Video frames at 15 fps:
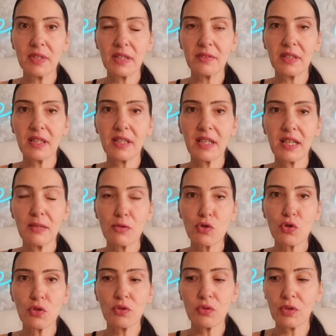Entweder eine halbe
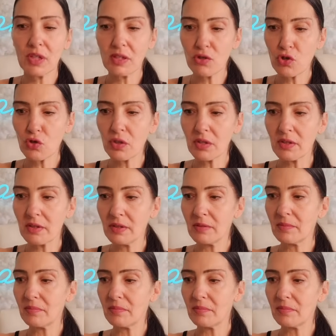Stunde oder eine Stunde.